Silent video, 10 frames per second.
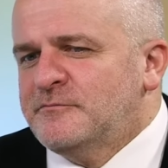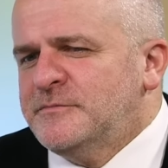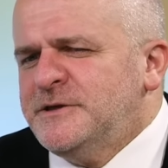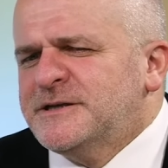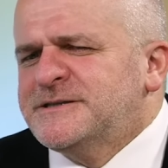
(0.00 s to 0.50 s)

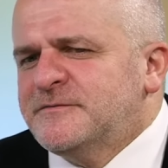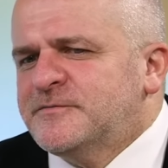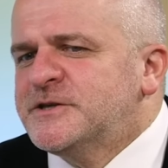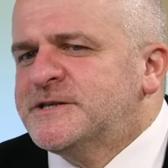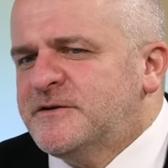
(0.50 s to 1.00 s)
nie chcę
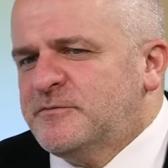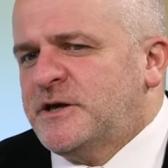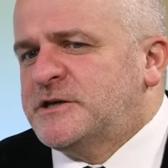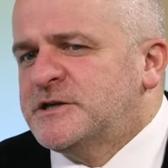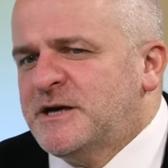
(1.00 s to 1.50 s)
wszystkich,
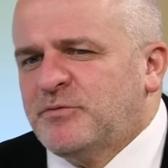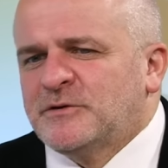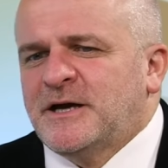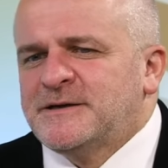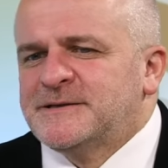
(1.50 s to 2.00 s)
Grażyna
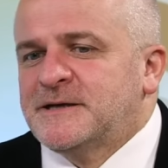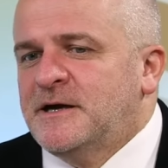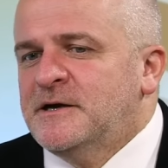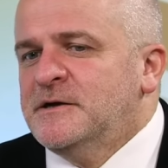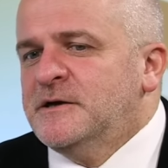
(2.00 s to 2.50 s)

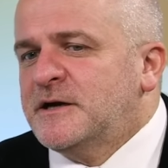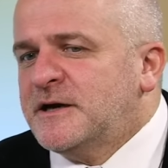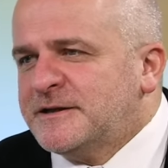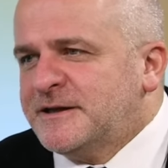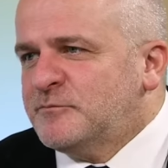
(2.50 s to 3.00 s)
Potańska,
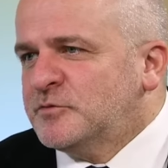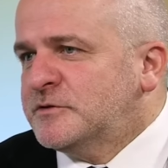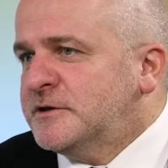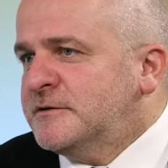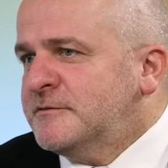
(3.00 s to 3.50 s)
Renata
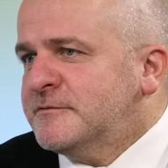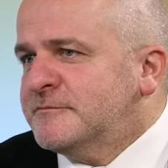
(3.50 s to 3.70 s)
Butryn,